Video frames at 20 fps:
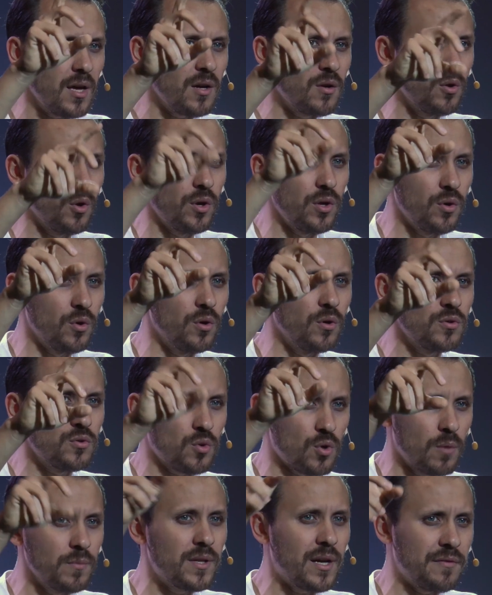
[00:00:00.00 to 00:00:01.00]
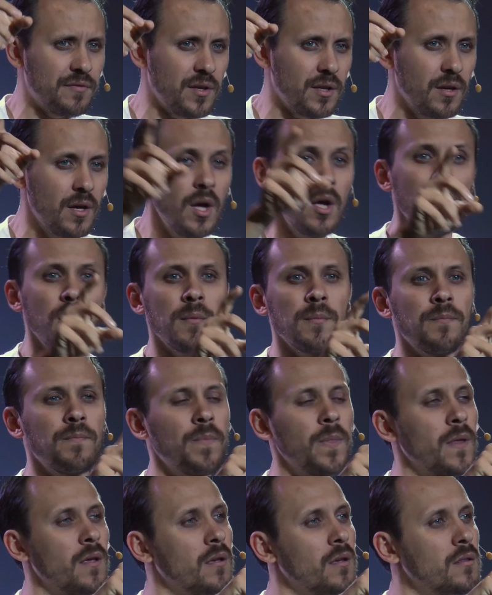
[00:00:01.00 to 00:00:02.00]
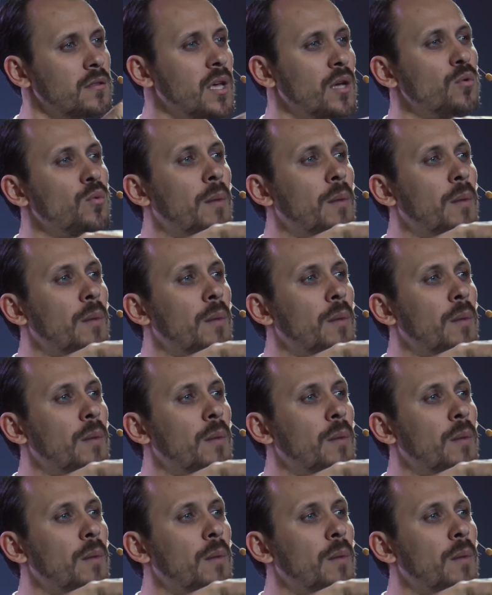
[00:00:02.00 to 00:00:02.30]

glorioso como Davi, ter uma